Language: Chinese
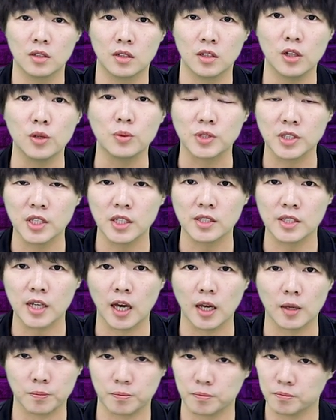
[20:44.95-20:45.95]
例如现
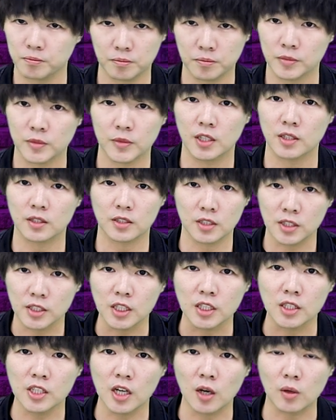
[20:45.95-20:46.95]
在
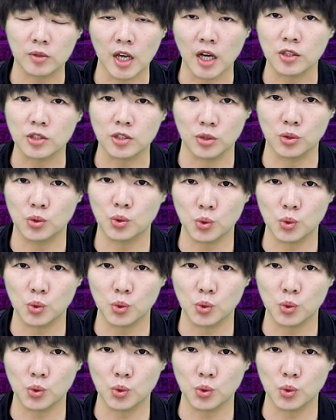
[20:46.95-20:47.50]
新教当时